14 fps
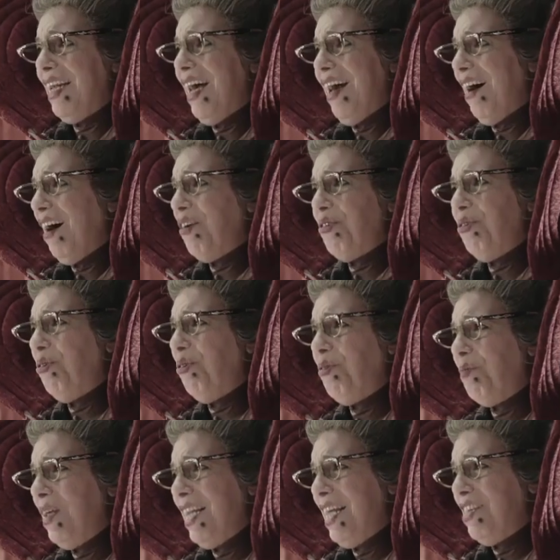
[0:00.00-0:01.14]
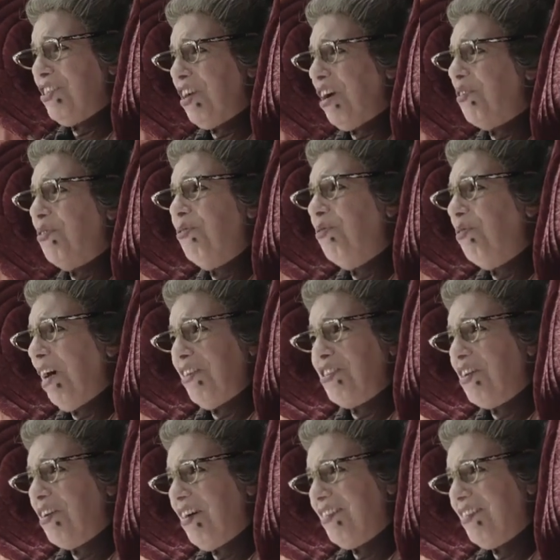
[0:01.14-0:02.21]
لا لا ارجوك بلاش ارجوك عشان